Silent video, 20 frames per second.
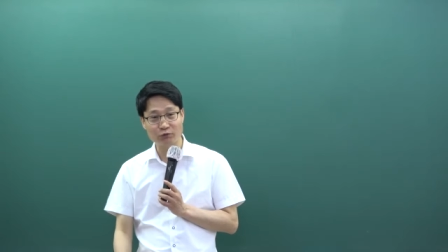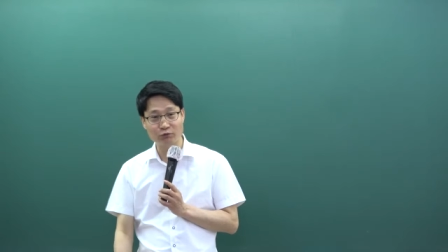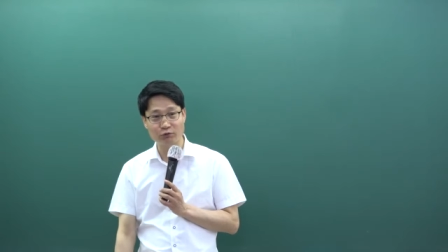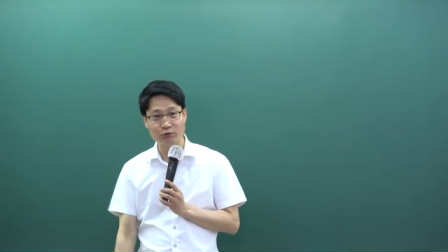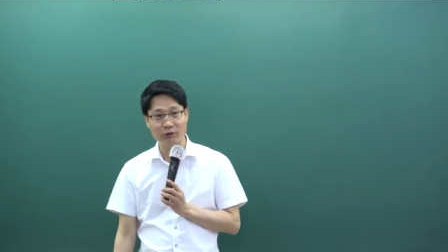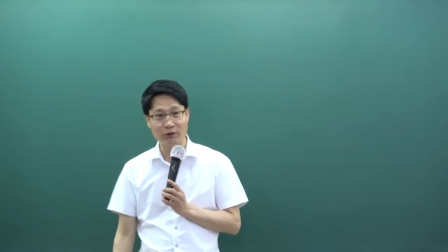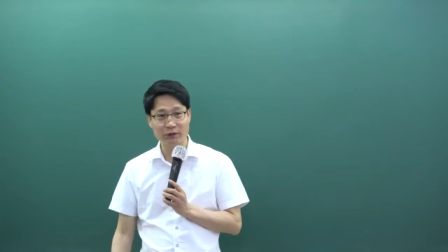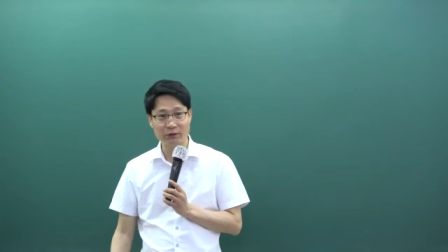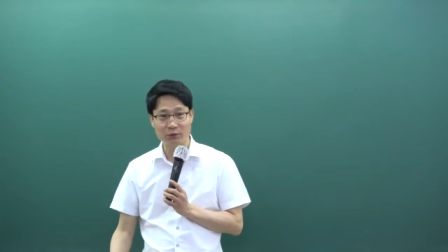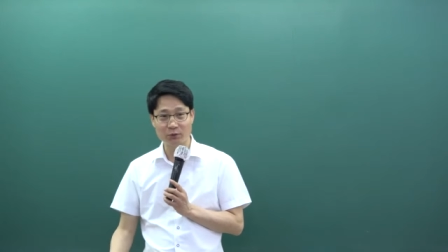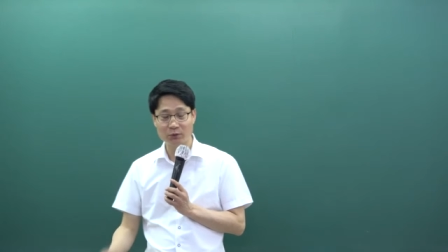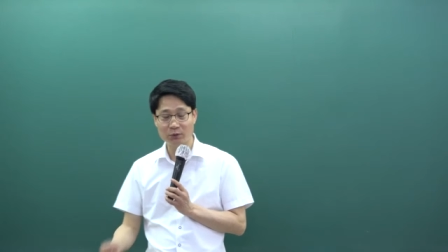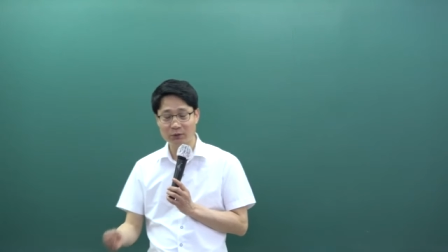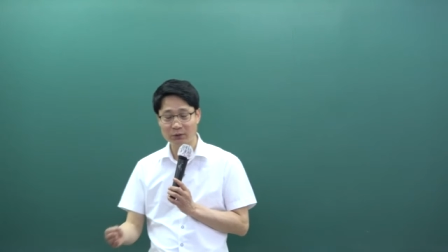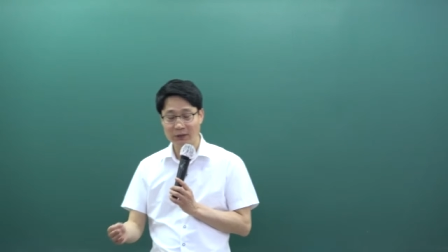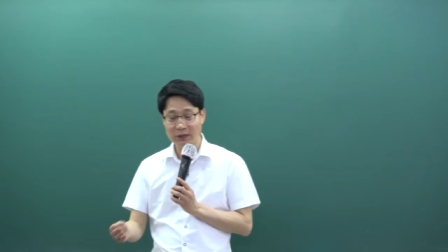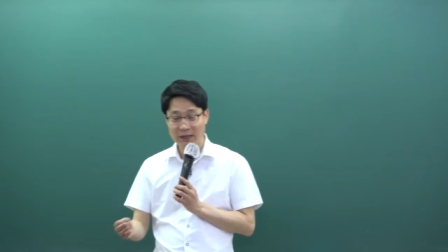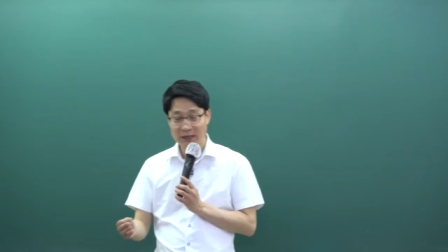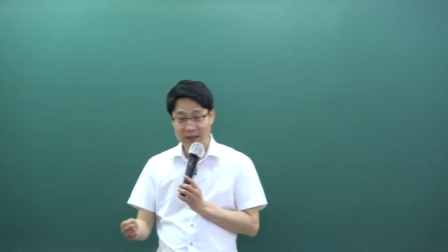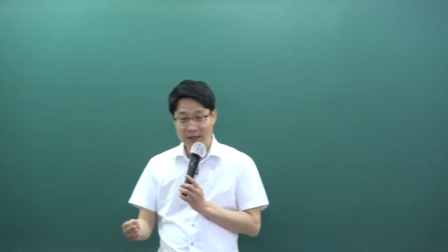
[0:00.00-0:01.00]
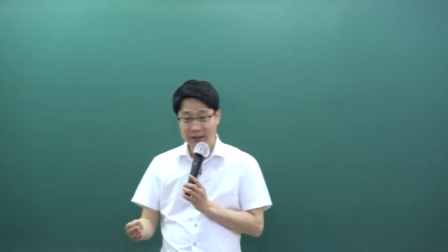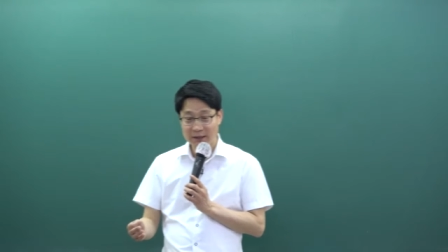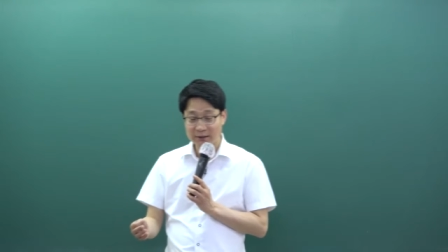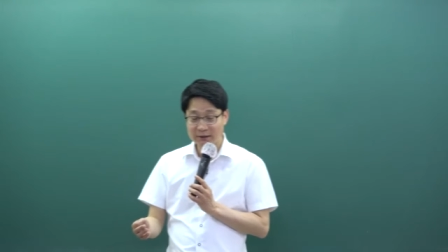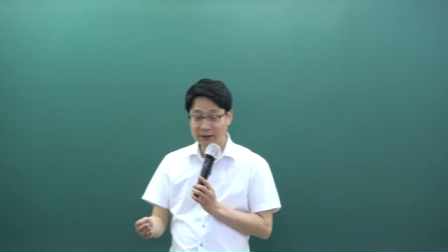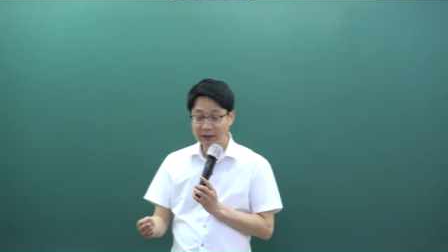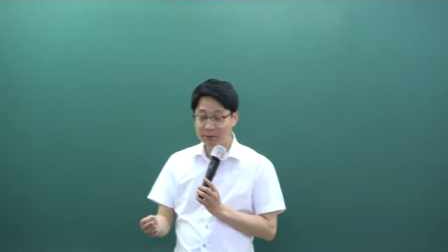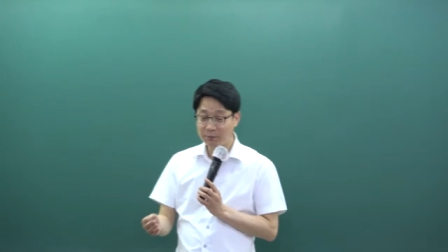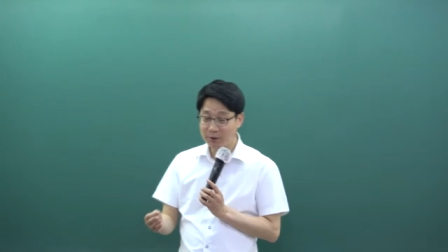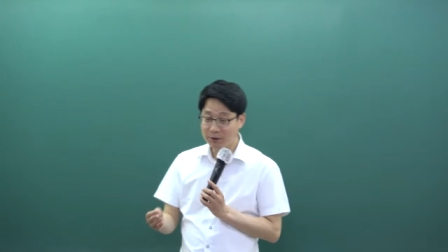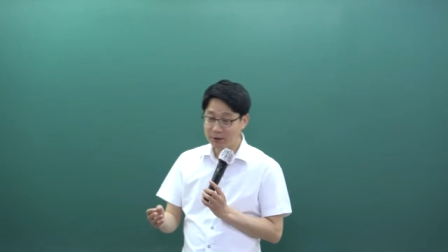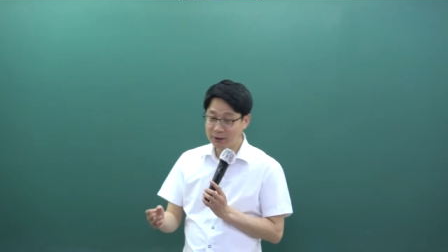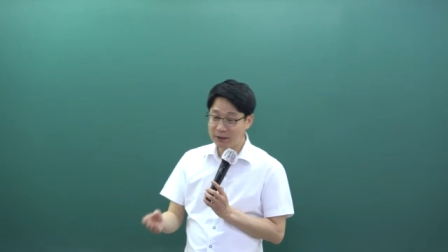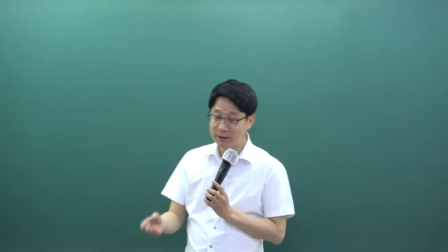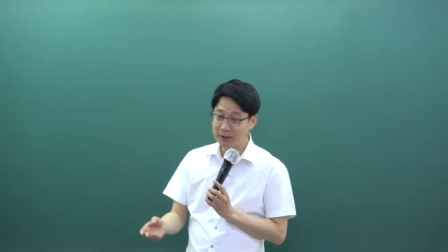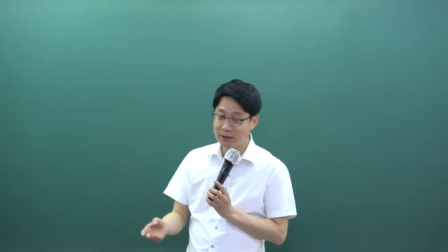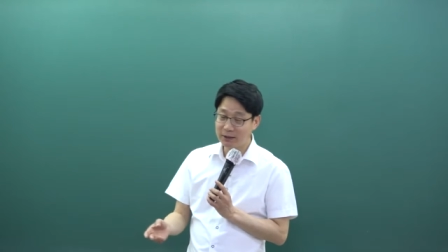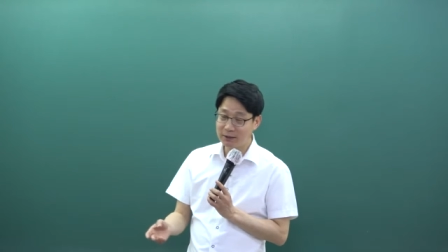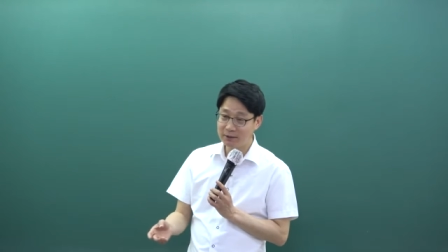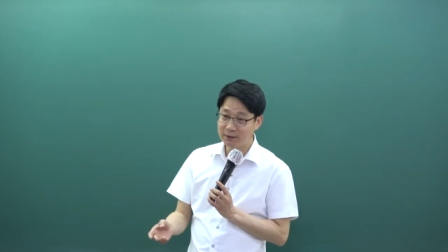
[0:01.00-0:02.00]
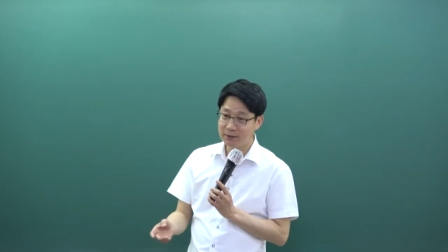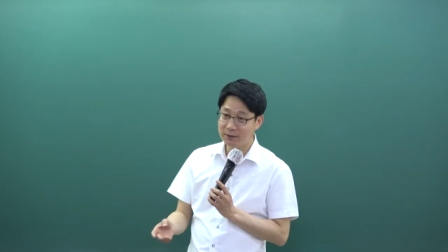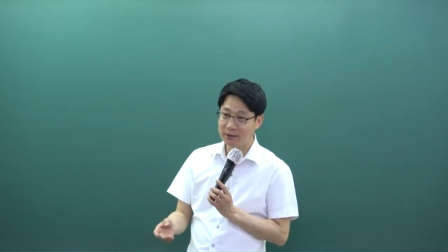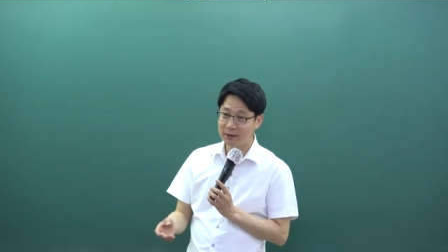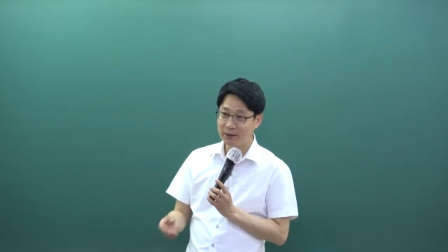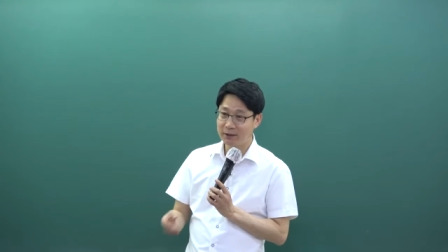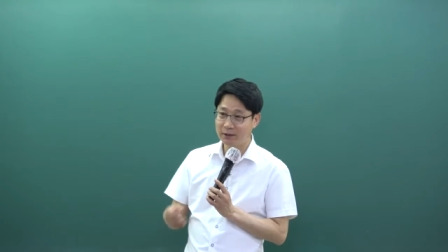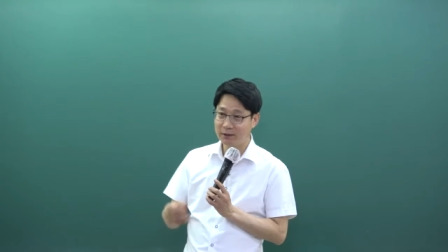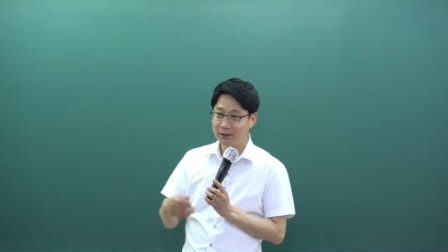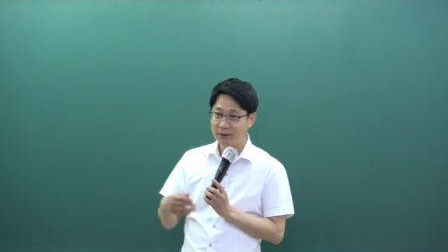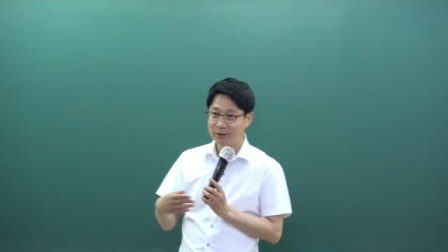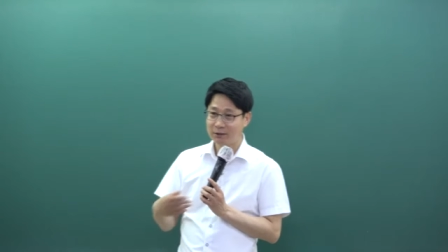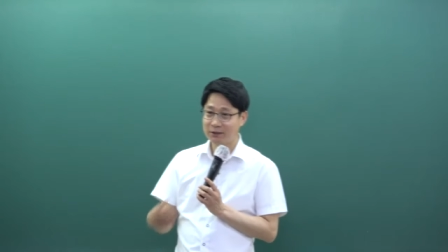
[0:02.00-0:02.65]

후도 아니고 그 다음에 재산세,